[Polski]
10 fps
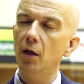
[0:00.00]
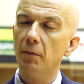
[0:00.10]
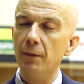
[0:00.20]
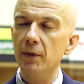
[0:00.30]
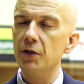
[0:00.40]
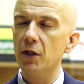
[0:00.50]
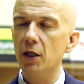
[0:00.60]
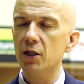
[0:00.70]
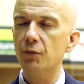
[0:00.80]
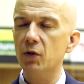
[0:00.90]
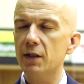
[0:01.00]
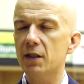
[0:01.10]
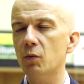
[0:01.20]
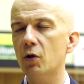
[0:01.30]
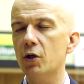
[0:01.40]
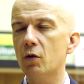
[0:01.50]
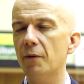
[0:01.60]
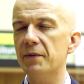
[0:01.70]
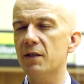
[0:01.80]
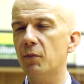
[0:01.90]
Mam mam nadzieję, że wszyscy młodzi
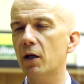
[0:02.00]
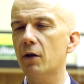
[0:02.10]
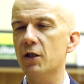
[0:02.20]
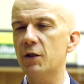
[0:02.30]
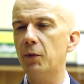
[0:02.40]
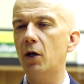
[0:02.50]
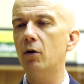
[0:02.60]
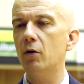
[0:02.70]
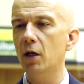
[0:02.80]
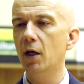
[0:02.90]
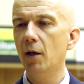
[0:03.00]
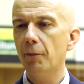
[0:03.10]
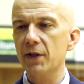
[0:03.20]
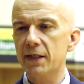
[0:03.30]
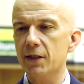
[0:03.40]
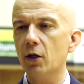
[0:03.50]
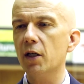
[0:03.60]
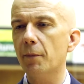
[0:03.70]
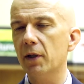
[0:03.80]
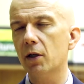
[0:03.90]
chłopcy z mojego zespołu po
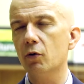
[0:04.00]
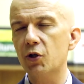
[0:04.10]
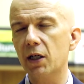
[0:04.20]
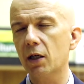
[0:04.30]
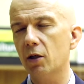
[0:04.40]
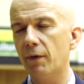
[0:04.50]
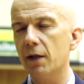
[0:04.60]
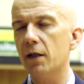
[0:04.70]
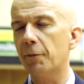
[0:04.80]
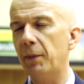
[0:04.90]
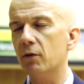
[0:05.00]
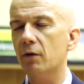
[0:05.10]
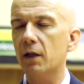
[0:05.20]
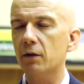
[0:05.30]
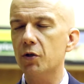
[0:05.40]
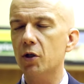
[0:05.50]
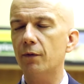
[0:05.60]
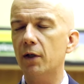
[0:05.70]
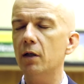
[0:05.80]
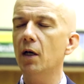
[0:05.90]
sezonie będą już traktowani jak
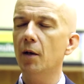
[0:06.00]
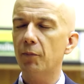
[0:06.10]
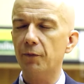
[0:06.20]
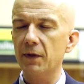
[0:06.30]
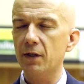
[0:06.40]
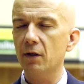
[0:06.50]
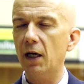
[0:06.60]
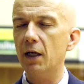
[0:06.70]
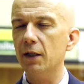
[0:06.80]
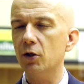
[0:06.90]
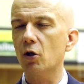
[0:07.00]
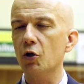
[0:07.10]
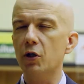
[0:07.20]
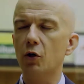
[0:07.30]
pełnowartościowi, profesjonalni, dorośli